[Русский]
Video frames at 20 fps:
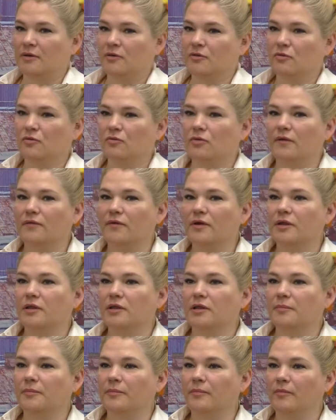ну,
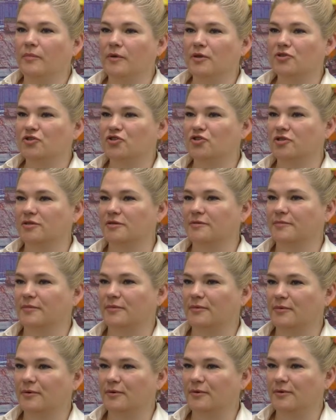наверное, меньше
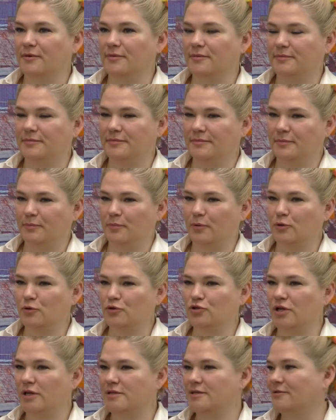э,
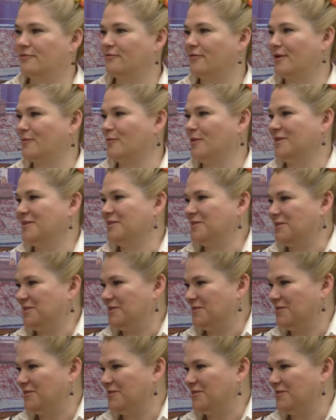получать информации из